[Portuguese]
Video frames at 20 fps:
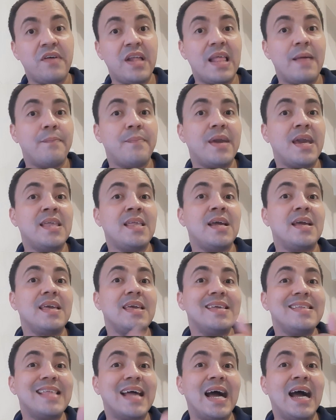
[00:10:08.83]
vale a pena
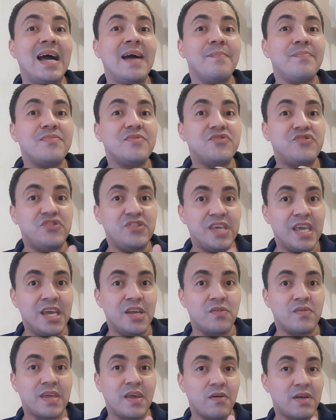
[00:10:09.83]
e dá
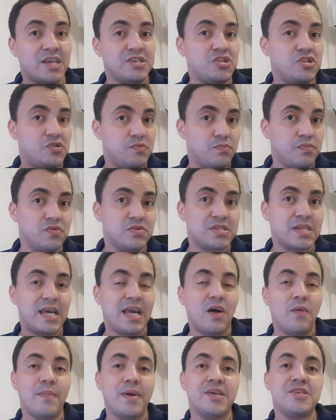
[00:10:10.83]
dinheiro, que é o que a gente busca
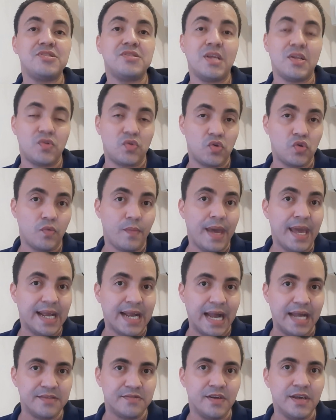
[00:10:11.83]
realmente dentro do
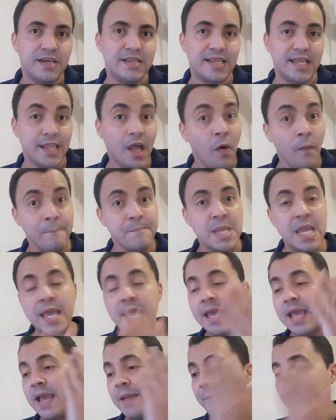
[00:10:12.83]
mercado. Não é não?
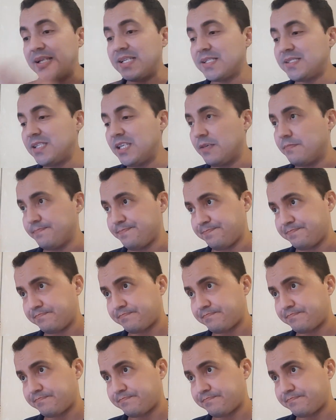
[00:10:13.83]
Mas assim,